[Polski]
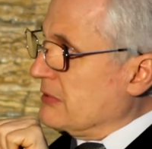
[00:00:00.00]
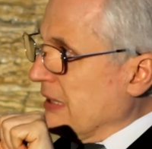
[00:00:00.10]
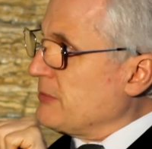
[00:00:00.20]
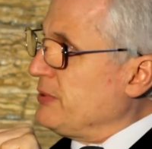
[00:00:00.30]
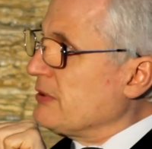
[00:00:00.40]

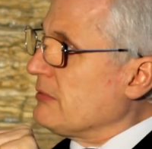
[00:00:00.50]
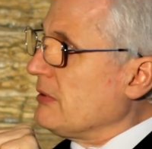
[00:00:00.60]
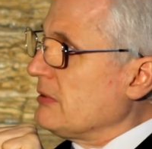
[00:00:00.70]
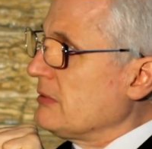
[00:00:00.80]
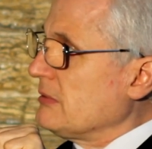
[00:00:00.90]
tak było.
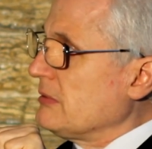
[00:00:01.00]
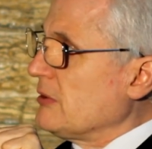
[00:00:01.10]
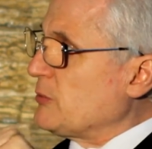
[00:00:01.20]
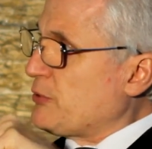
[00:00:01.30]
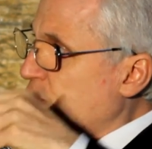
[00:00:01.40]

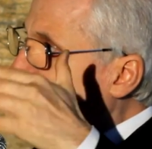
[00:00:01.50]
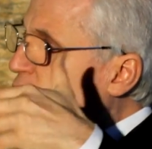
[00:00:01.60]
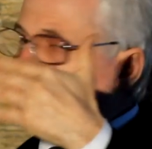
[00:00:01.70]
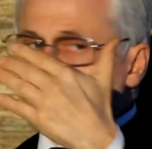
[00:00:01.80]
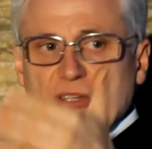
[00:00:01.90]
Od
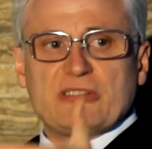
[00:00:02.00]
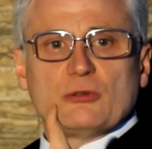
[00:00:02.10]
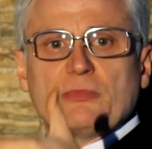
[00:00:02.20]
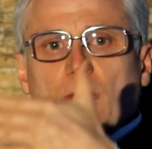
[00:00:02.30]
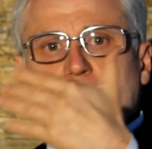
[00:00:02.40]
początku
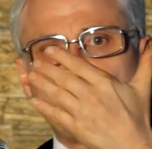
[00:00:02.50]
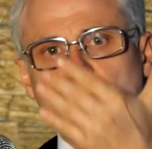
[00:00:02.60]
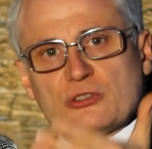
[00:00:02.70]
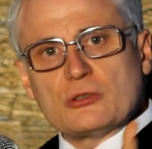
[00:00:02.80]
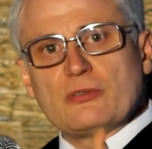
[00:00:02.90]
małżeństwo miało
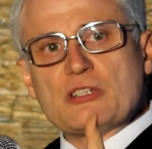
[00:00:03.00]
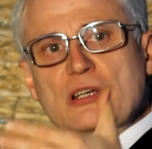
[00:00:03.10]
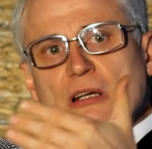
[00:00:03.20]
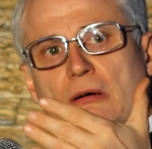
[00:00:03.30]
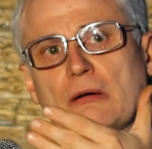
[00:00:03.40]
funkcjonować
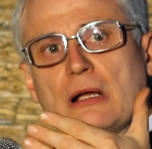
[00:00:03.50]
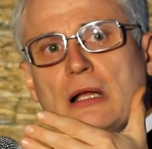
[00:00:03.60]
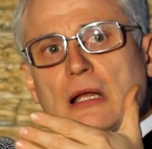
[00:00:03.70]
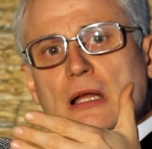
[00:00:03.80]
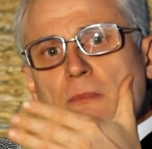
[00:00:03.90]
jako
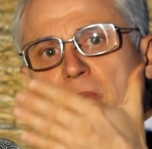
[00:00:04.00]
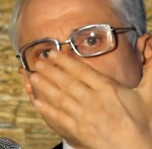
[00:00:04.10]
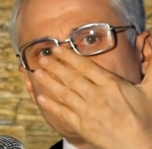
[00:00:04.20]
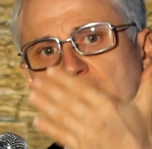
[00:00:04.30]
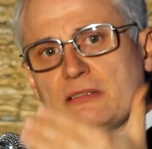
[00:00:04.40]

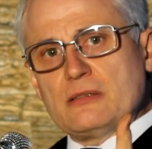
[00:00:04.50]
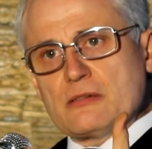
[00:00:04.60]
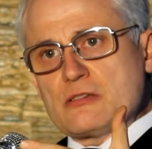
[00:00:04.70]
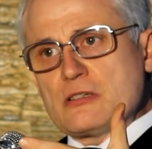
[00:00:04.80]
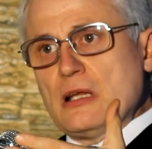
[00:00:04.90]
pewna
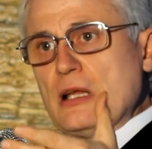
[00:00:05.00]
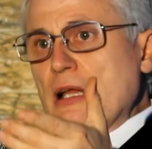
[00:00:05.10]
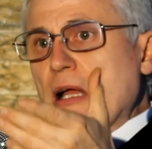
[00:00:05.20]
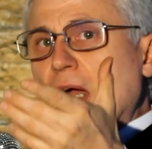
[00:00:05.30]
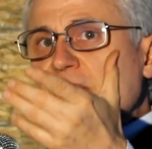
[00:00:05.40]
jedność.
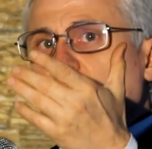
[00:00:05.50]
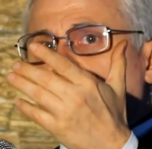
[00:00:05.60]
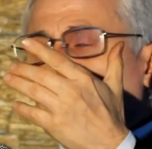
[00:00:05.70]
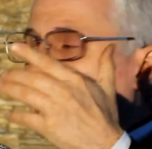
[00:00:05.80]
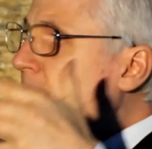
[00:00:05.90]
A za
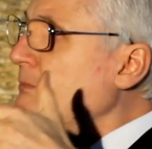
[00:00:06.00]
chwilę,